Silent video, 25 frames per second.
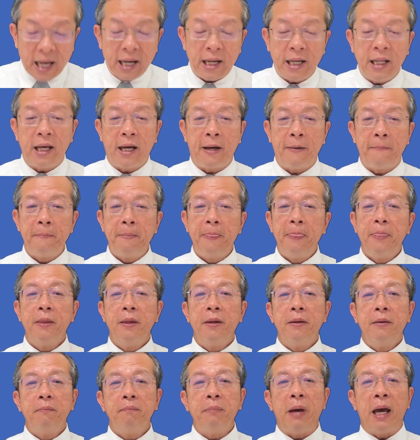นเนี่ย
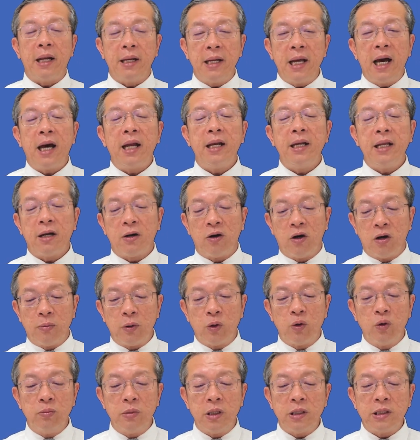แปดด้านเนี่ย ขอพระ
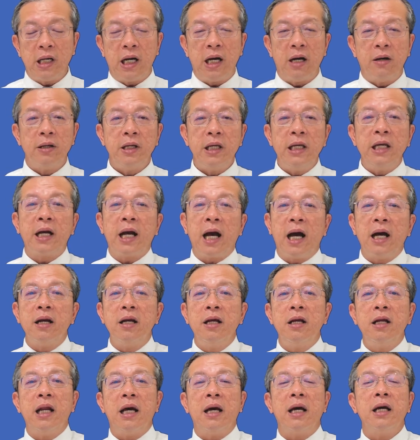คุณพระเจ้า อีกครั้งห
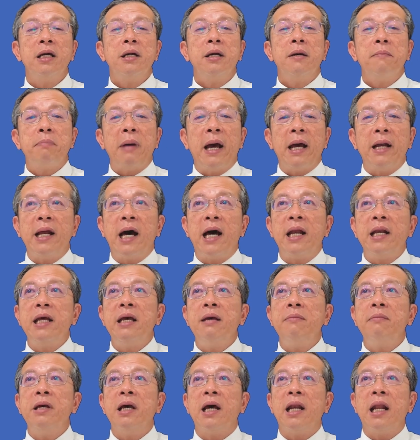นึ่งนะแปดด้านนี้
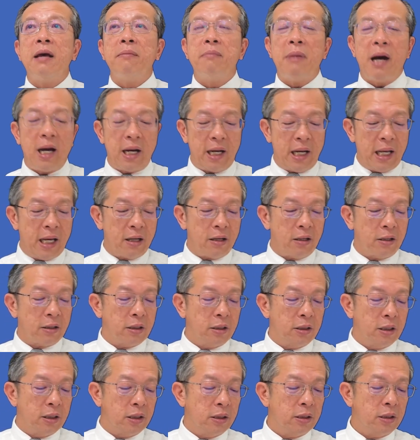มีอะไรบ้างนะก็
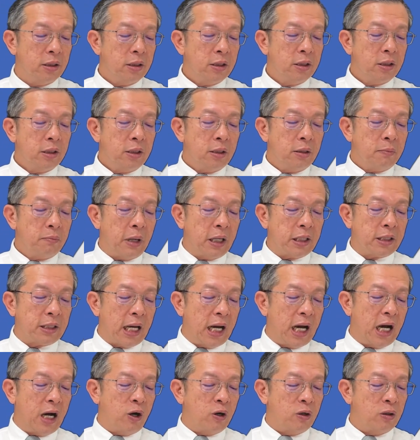คือ พระ
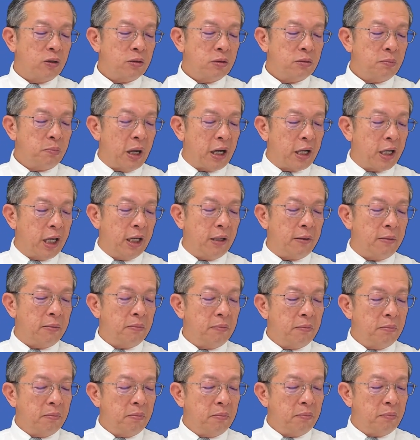เจ้า พระคิด
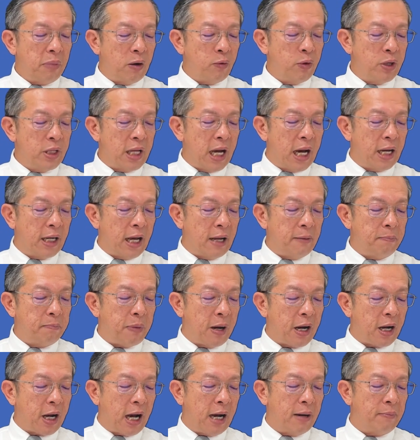พระวิญญาณนั้นพ
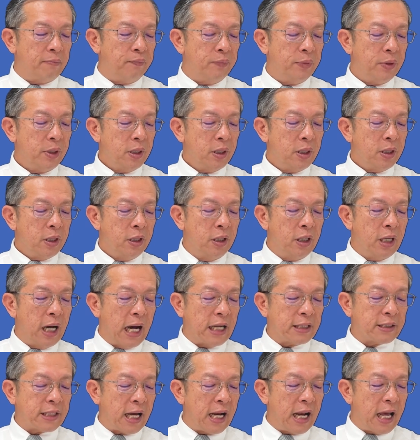ระคำเนื้อหา
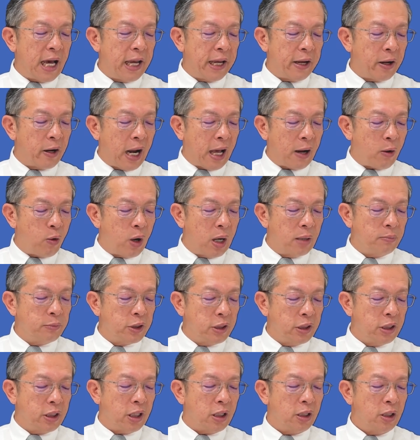สาระแห่งกลัก ความ
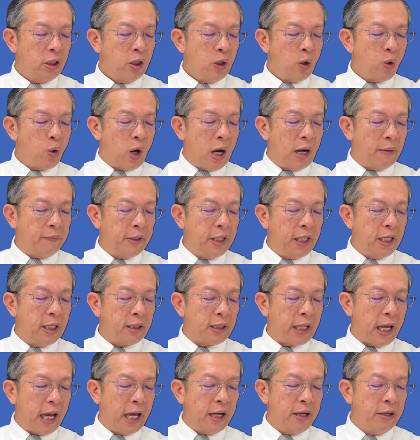เชื่อ ความเที่ยง
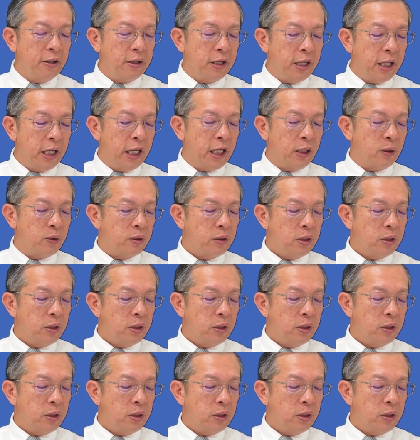แท้หนึ่งเดียว